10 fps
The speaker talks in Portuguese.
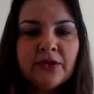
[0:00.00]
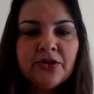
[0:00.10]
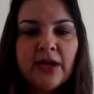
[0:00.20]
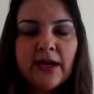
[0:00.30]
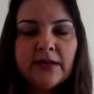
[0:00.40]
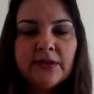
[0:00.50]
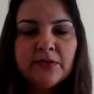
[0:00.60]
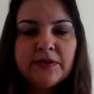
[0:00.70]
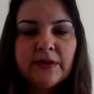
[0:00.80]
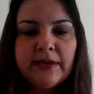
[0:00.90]
já que
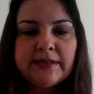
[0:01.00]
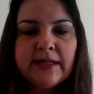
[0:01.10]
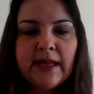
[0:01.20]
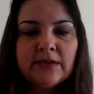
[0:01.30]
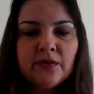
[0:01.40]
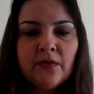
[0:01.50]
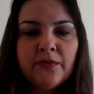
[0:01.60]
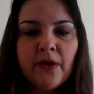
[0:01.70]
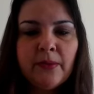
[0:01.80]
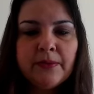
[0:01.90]
o seu excesso,
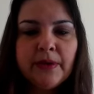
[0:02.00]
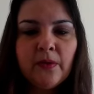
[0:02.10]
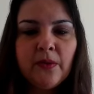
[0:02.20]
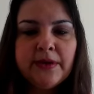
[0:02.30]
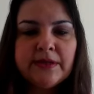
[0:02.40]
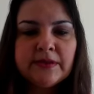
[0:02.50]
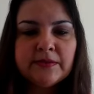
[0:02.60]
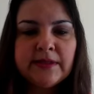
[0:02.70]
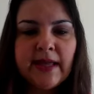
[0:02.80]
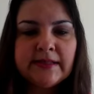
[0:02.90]
conforme
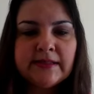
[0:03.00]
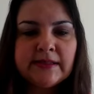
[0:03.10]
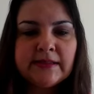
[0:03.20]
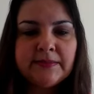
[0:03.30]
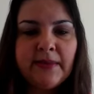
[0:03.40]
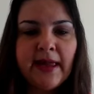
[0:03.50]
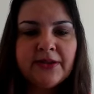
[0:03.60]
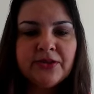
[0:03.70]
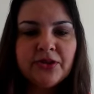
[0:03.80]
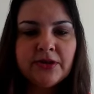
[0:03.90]
preconizam teses
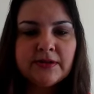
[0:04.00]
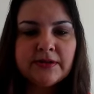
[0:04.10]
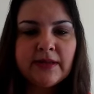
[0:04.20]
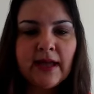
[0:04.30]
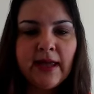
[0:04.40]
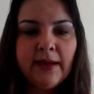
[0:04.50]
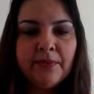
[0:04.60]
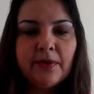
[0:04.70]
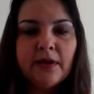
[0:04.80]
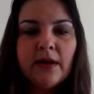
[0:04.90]
médicas da
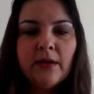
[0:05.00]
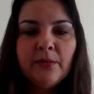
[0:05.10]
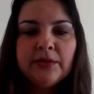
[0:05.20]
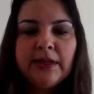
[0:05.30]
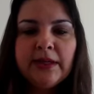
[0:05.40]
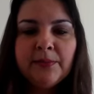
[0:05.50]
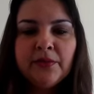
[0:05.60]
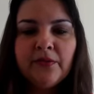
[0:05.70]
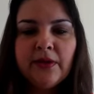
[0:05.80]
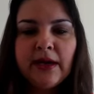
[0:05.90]
época, poderia
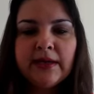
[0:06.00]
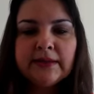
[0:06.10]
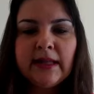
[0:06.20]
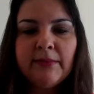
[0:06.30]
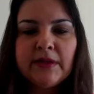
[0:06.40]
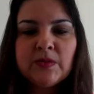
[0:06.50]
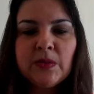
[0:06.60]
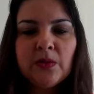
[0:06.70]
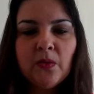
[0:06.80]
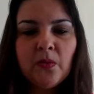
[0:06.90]
provocar até
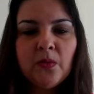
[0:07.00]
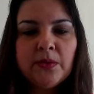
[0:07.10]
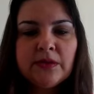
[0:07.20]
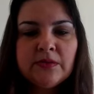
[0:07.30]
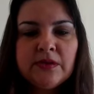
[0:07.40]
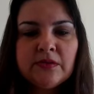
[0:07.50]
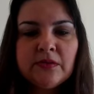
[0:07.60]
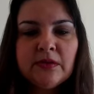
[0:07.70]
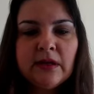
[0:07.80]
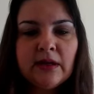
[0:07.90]
mesmo a loucura dos
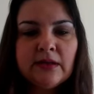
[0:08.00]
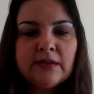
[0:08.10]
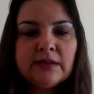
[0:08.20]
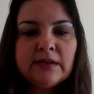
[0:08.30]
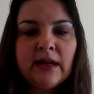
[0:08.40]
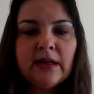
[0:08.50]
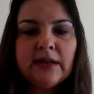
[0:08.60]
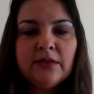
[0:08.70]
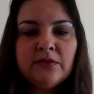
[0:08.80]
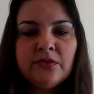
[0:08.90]
estudantes,
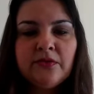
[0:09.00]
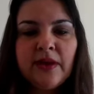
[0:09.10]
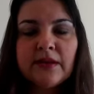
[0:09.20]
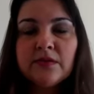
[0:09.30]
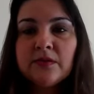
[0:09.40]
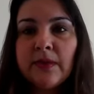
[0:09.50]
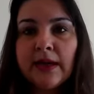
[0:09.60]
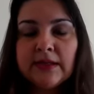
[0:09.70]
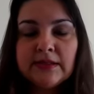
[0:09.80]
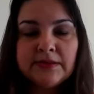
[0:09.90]
além dos diversos
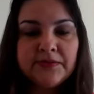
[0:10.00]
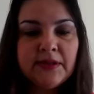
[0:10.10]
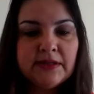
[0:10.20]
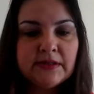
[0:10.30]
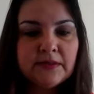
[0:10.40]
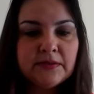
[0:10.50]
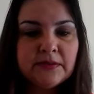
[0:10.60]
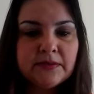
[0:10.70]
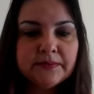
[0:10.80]
males físicos.